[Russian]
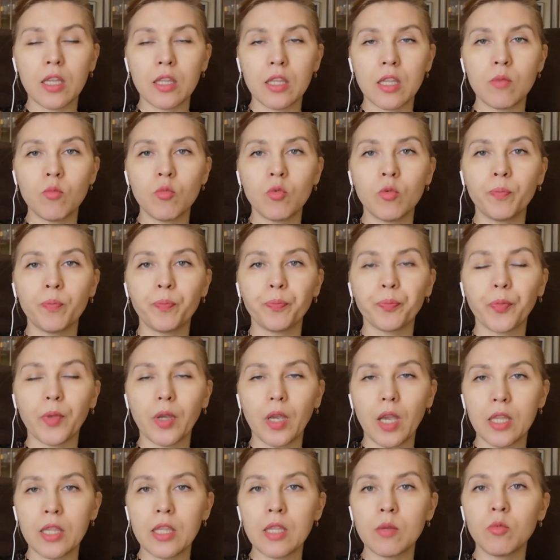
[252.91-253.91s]
этому,
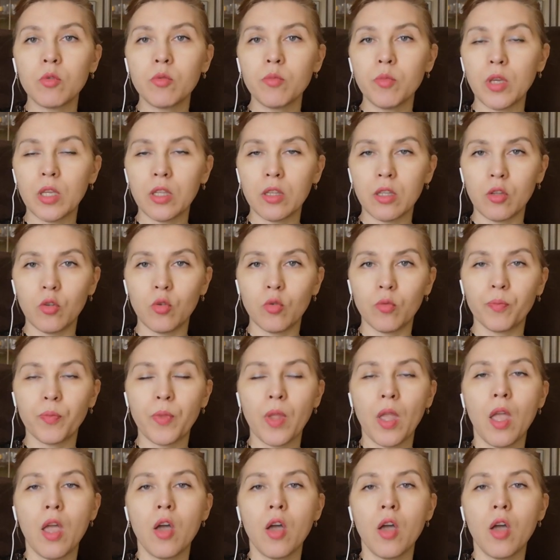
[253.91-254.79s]
к этому методу.